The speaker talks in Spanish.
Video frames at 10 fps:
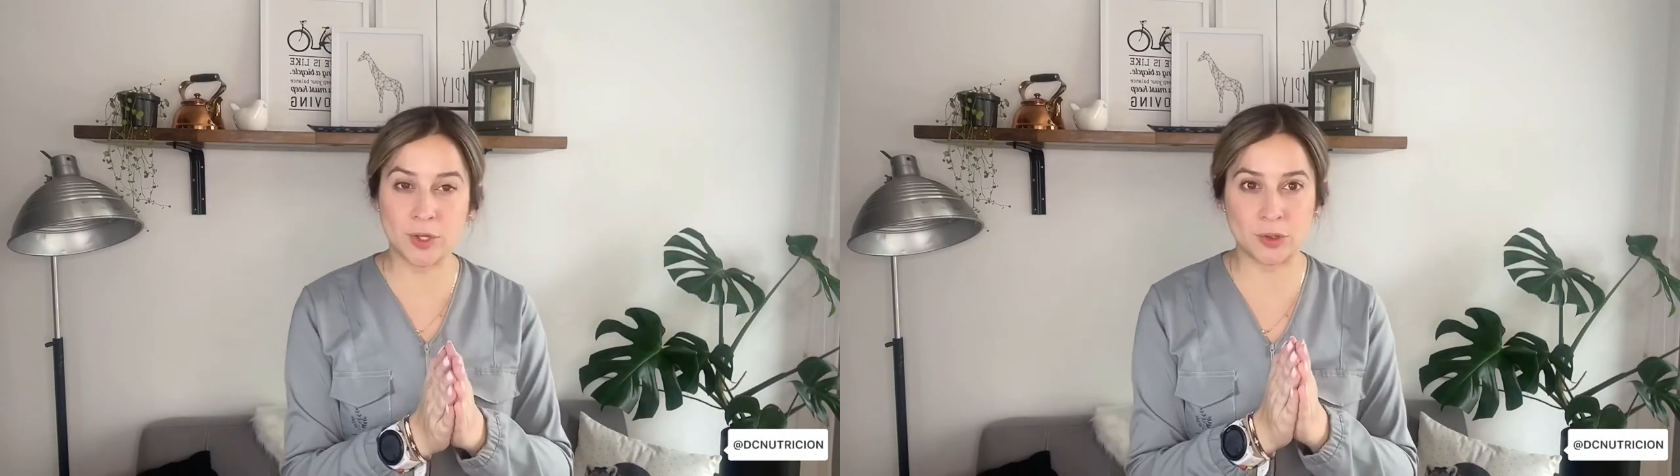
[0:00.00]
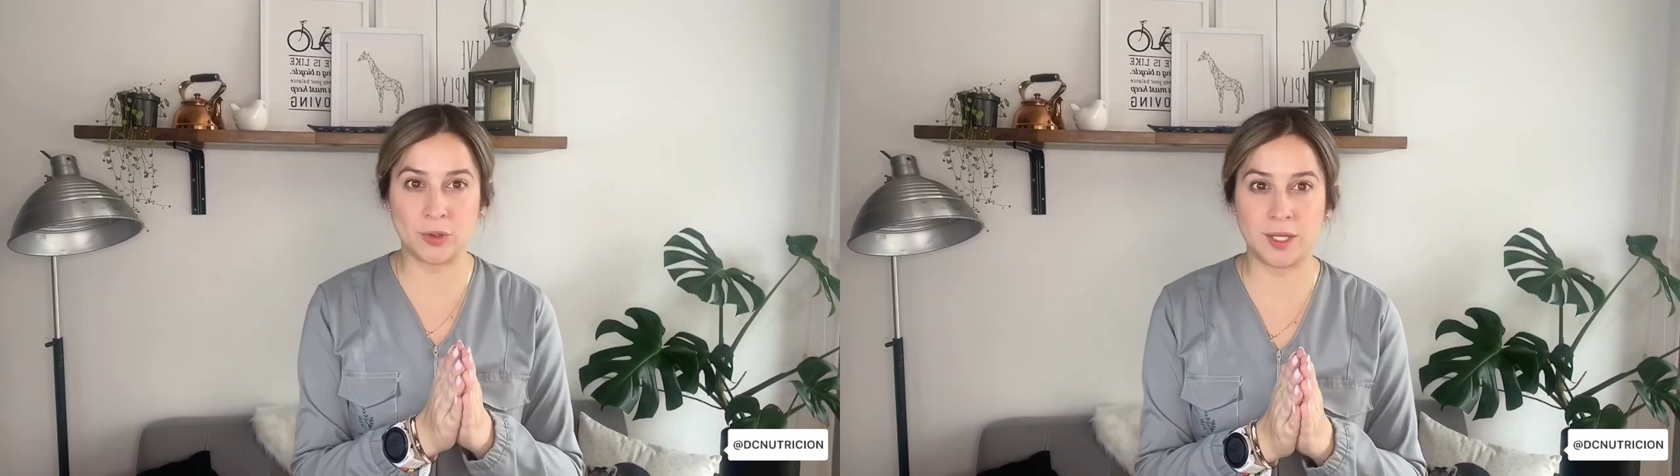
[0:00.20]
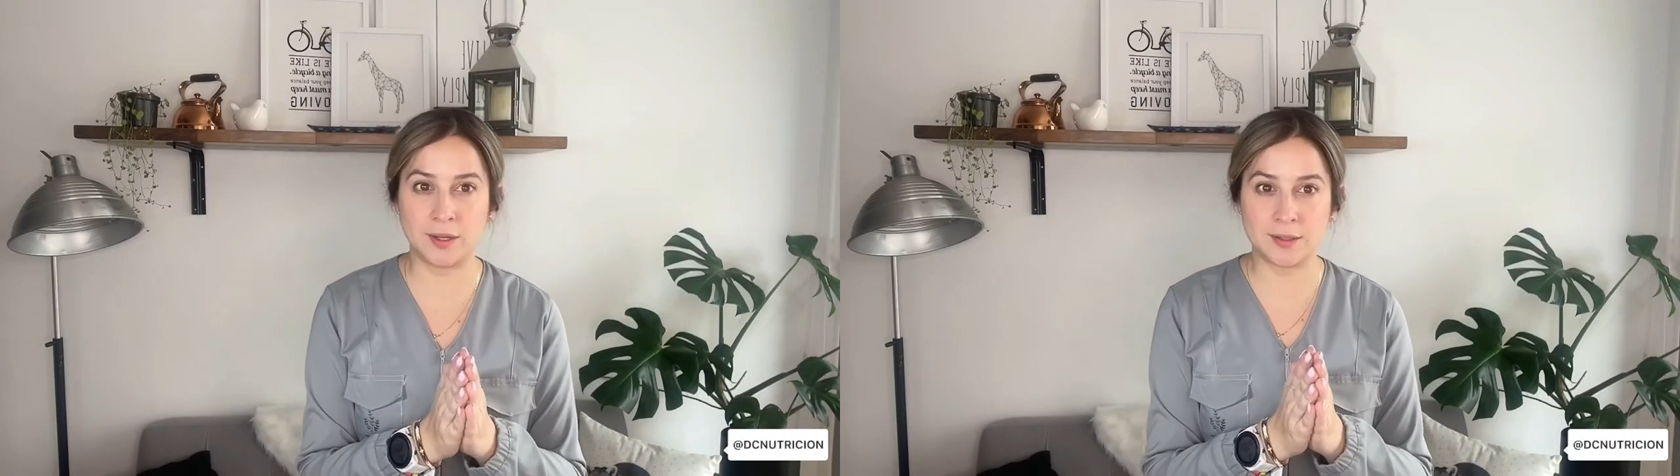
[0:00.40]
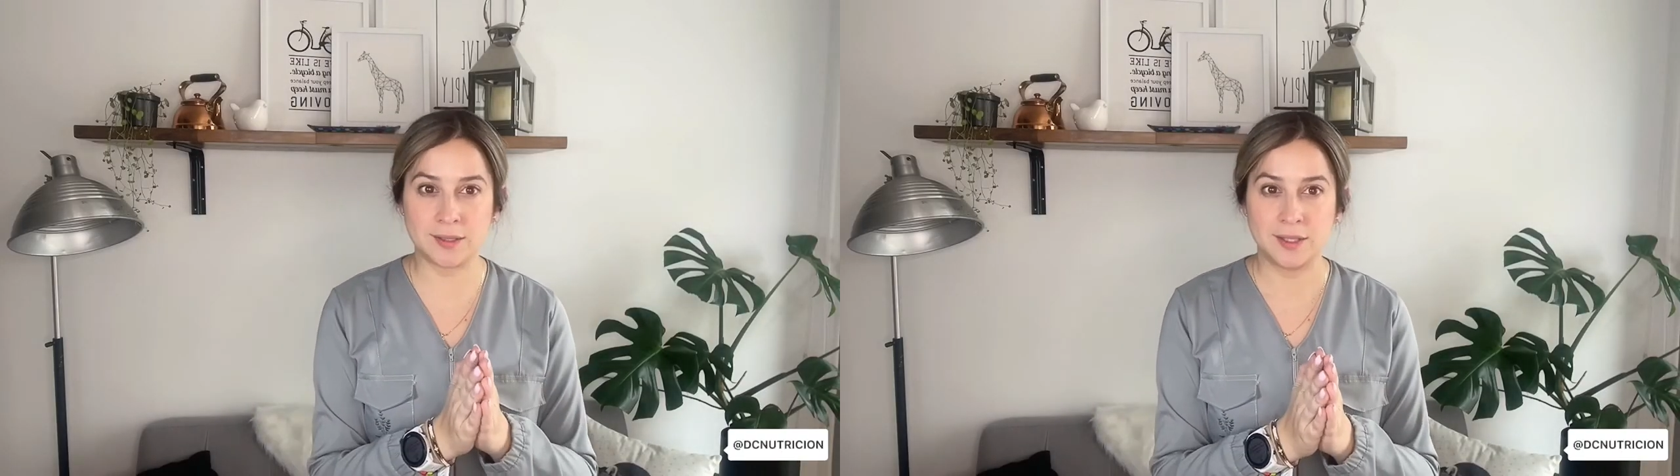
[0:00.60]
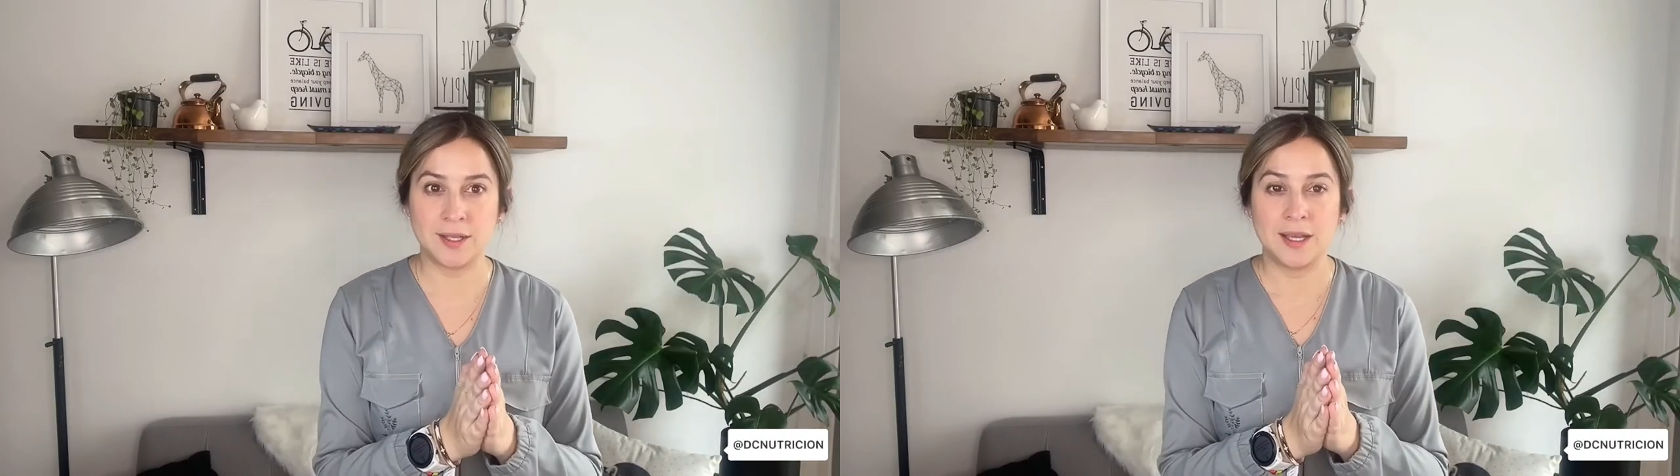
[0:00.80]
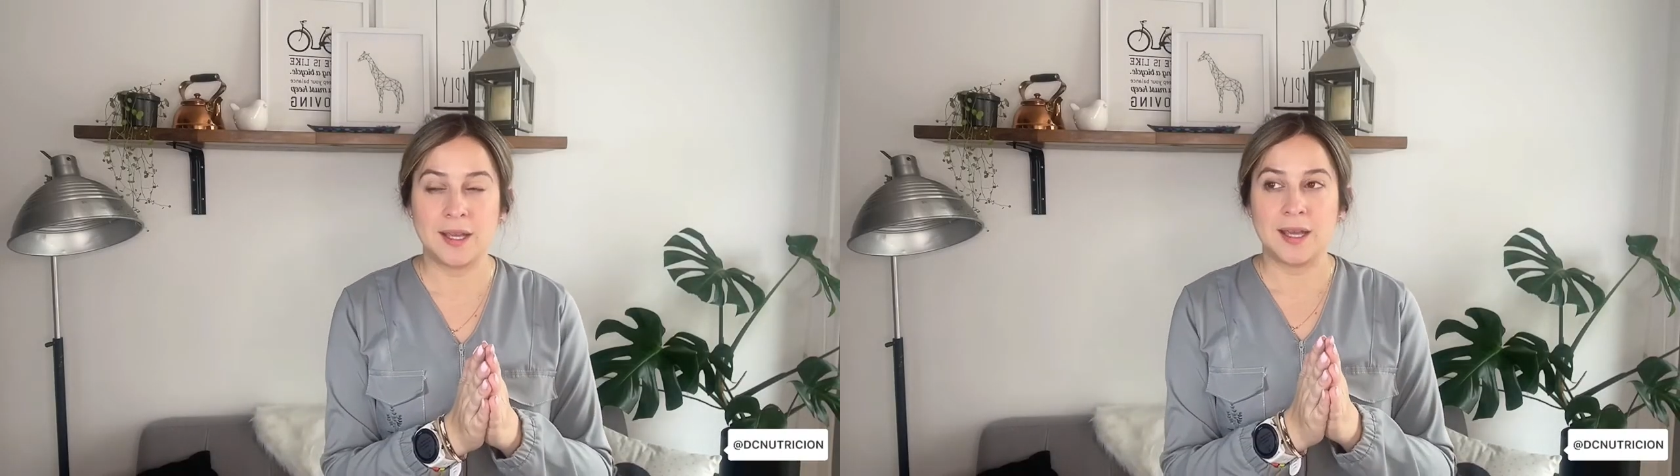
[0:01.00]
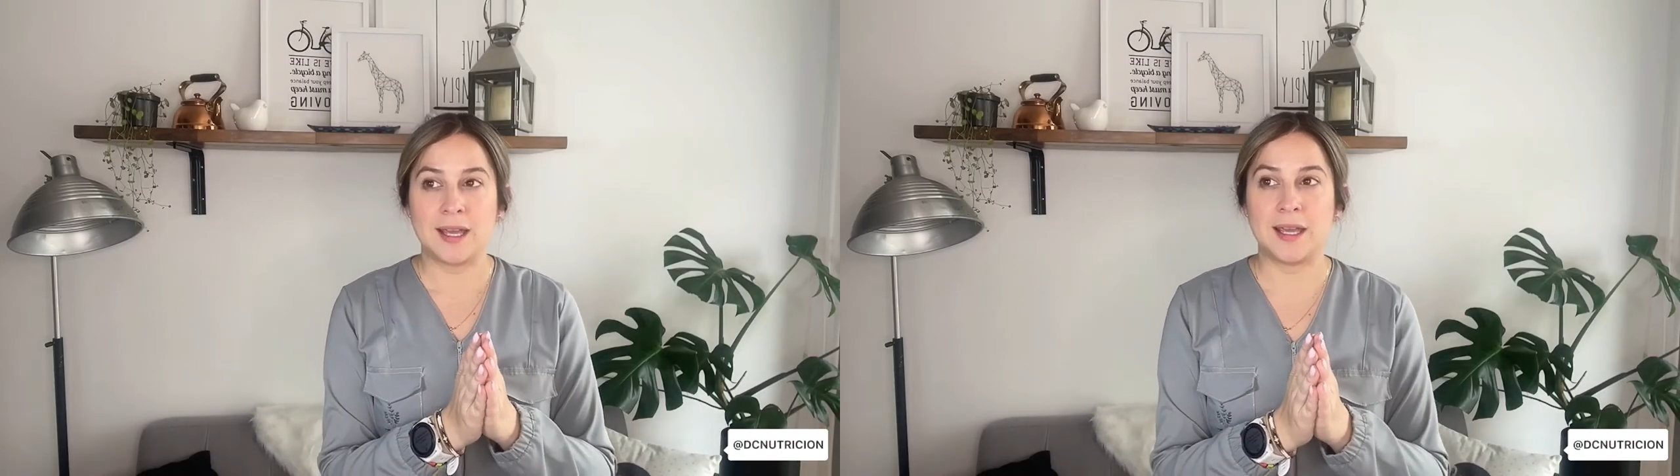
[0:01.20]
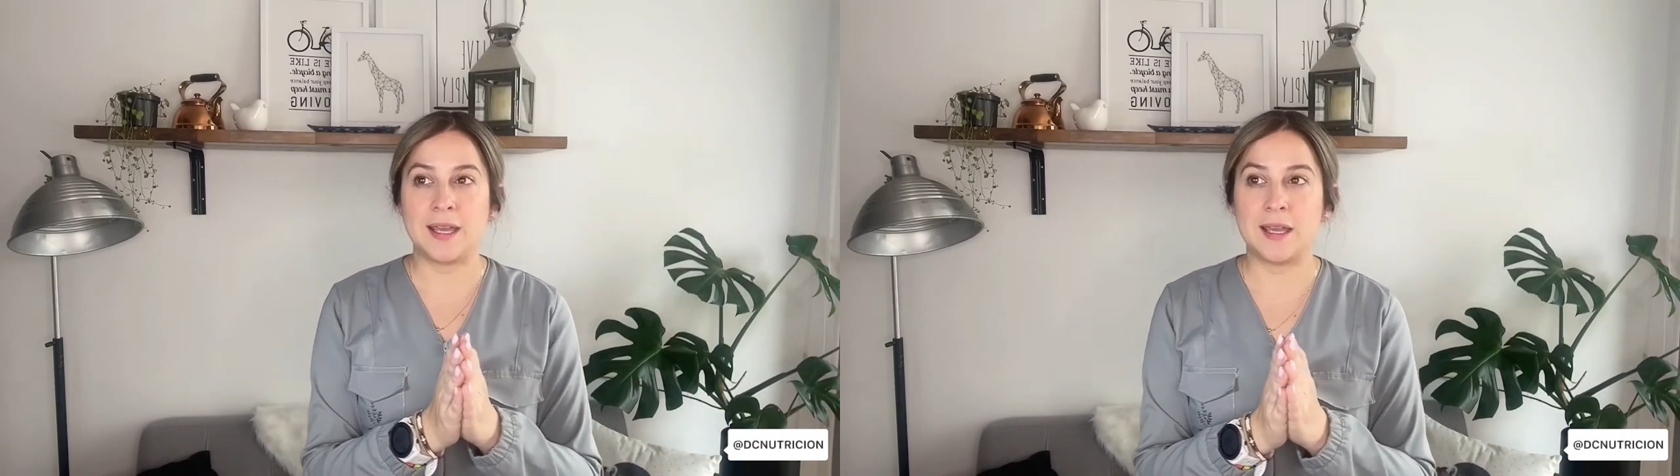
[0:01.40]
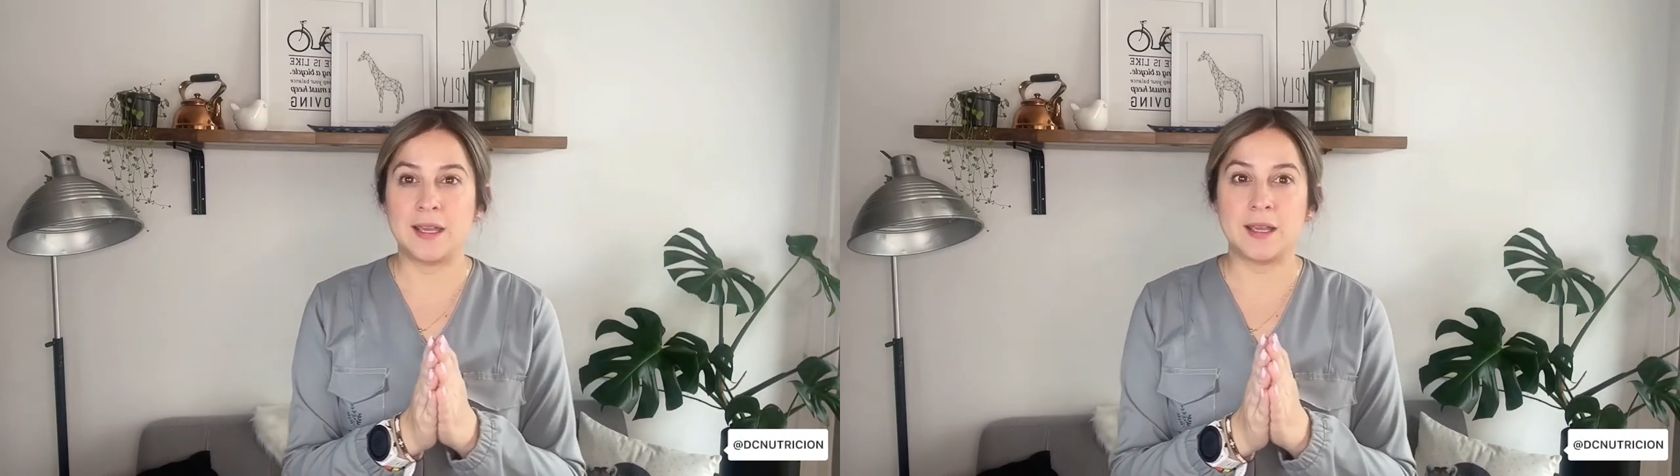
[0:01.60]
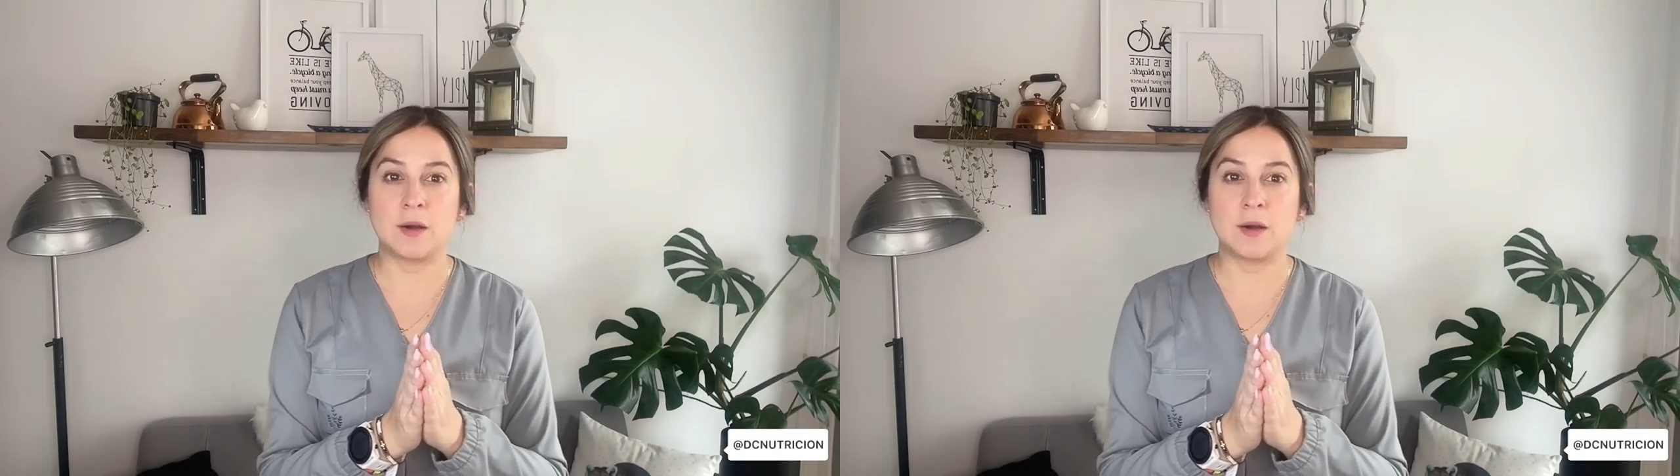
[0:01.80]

crónicas, eh,